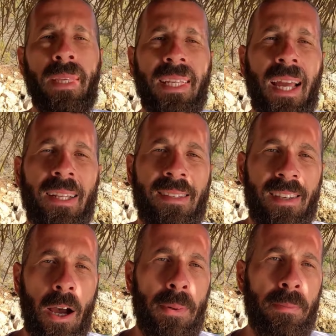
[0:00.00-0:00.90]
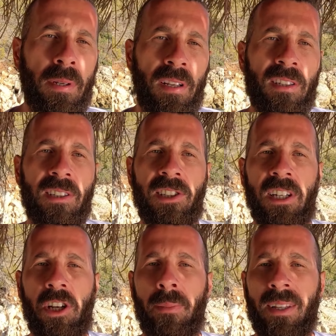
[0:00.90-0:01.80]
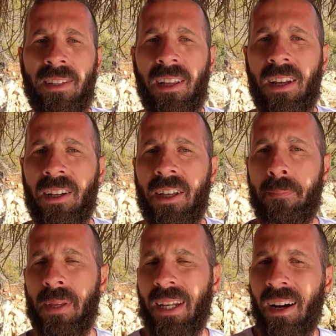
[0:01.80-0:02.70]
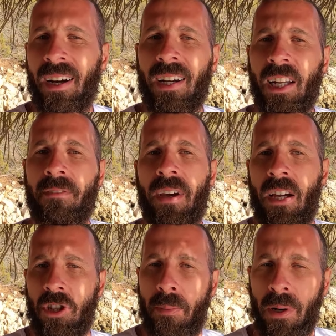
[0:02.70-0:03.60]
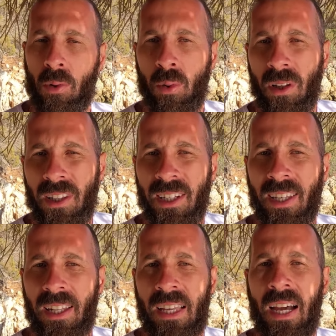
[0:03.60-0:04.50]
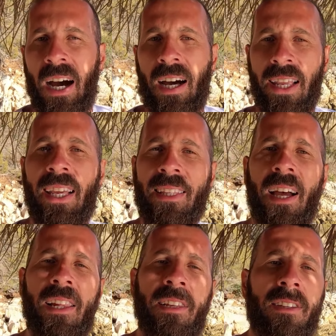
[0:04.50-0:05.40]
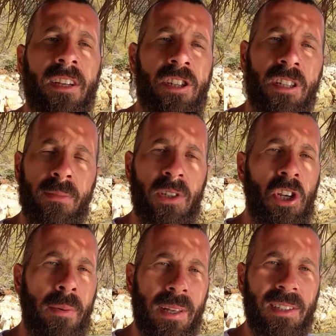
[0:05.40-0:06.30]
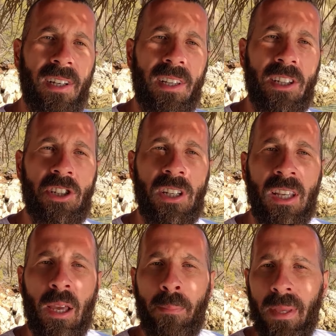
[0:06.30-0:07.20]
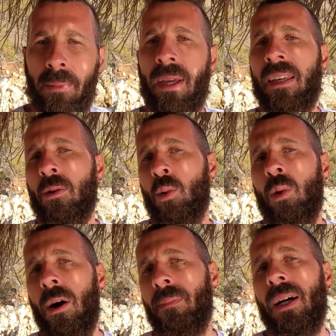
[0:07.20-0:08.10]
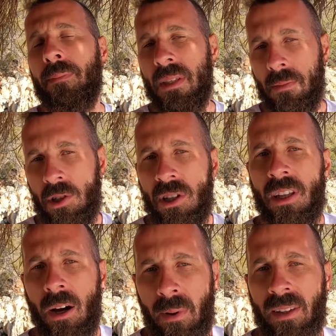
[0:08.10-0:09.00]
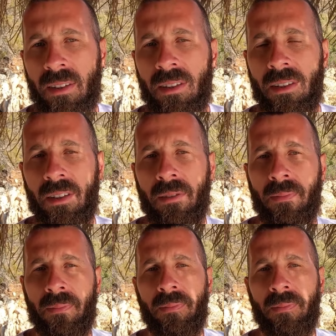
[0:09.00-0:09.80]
Bir yerde sabit bırakılacak şamandıralarda bir ağırlık veya çapa kullanılırken hareket halinde taşıdığımız şamandıralar tavandıralar için bir mekik kullanmak bizim için daha mantıklıdır.